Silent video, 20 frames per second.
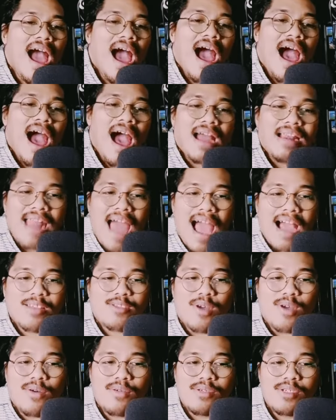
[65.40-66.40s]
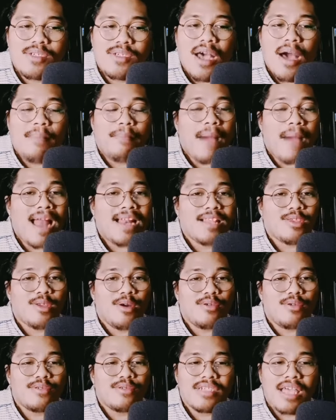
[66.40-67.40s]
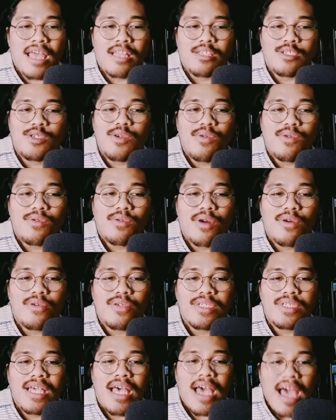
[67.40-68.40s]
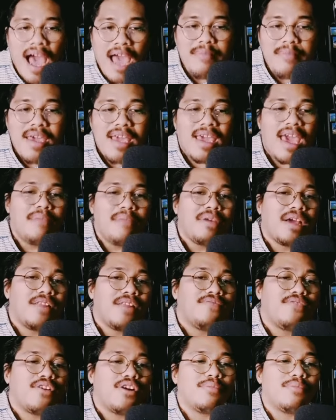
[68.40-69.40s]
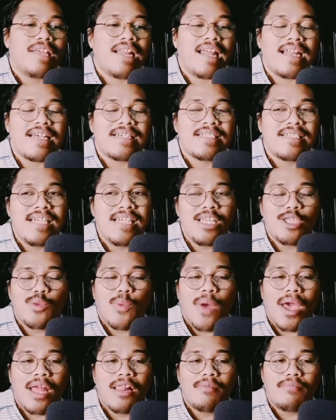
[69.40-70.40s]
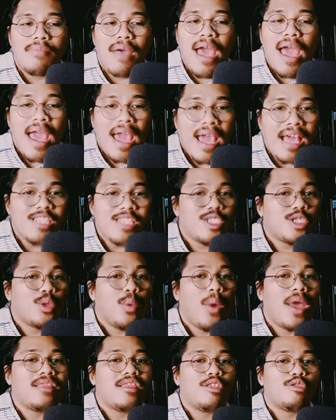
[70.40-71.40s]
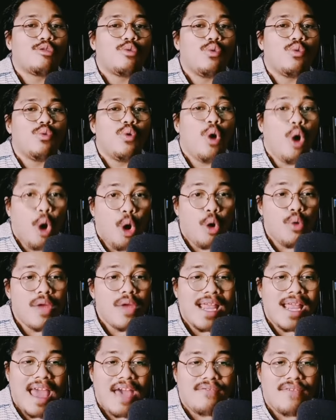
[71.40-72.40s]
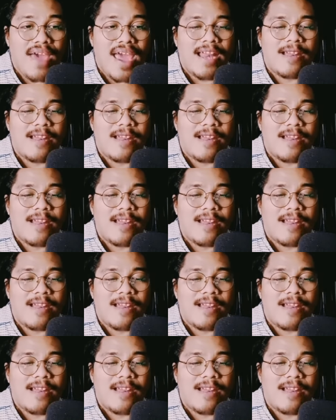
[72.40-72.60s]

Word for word: Ang lactose, maltose, and sucrose ay may chemical formula na C12H22O11.